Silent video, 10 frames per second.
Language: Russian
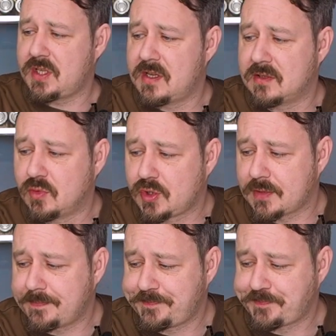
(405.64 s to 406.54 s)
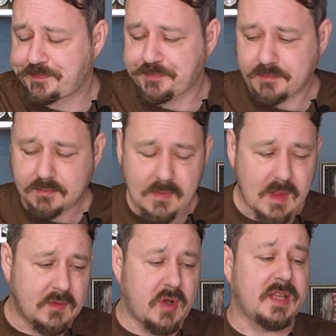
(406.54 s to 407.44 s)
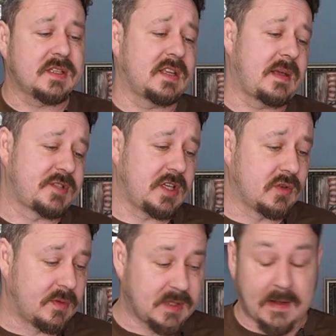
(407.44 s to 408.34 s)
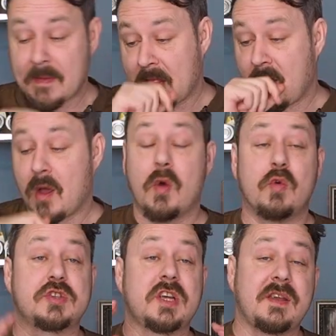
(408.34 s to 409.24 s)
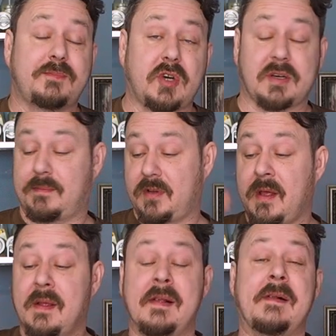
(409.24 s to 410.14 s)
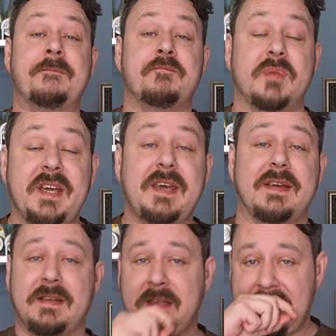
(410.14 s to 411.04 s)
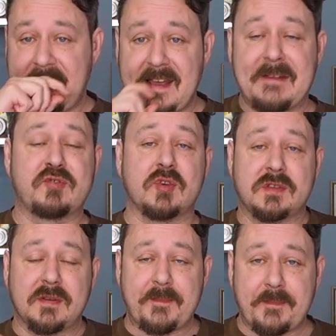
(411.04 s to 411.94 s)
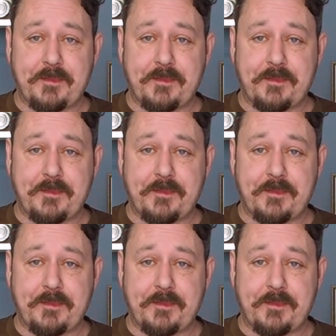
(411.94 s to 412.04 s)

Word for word: сильно лучше. Но это хотя бы съедобно. Уже неплохо. Мы мы не тут